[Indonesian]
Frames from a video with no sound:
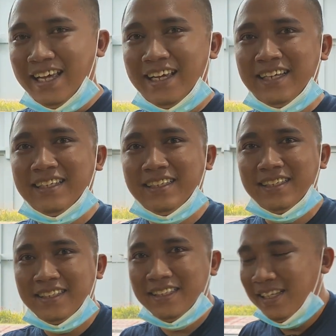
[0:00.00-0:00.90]
nah,
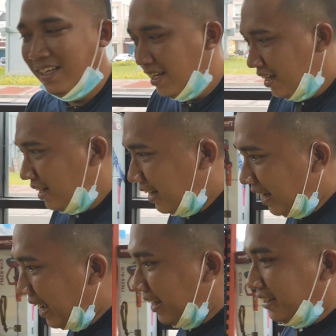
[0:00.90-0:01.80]

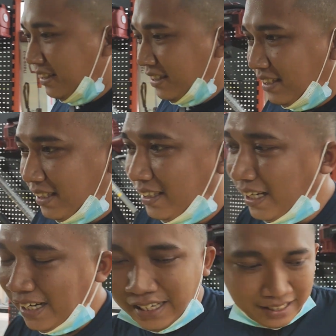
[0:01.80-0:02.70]
nih guys,
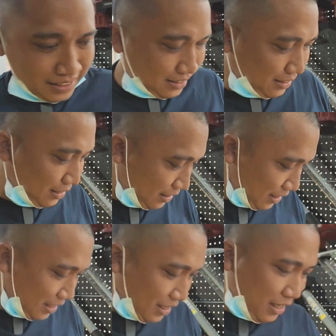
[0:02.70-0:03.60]
jadi
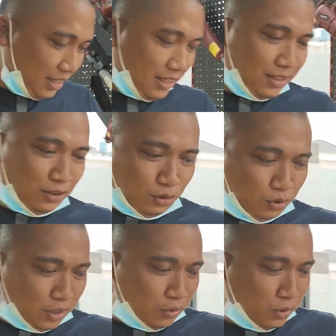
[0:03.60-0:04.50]

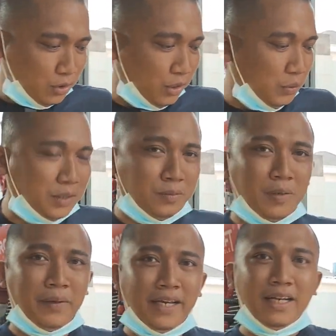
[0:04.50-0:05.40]
tujuan gue juga gue
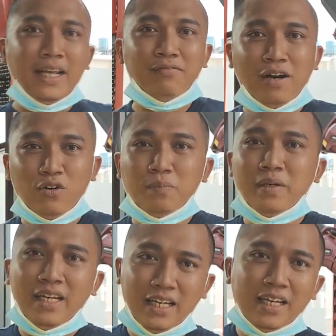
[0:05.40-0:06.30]
sebelah pengen ngeliat vakum
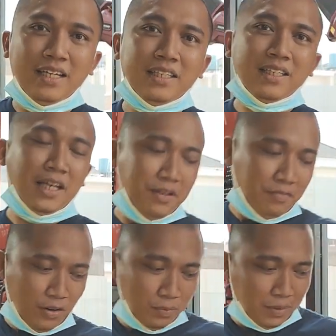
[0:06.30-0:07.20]
ini ya. Nah
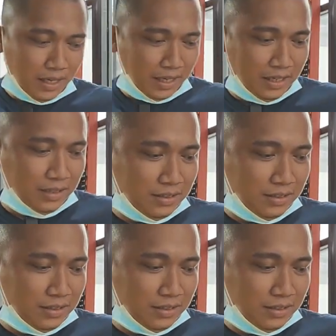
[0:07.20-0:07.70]
ini vakum yang